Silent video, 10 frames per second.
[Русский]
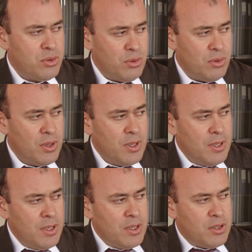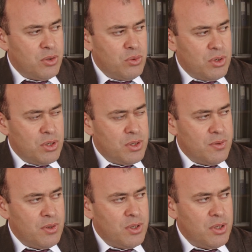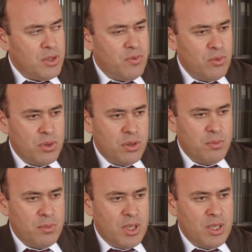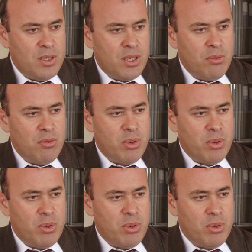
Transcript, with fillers: что сотрудничество и с вузом, и с такими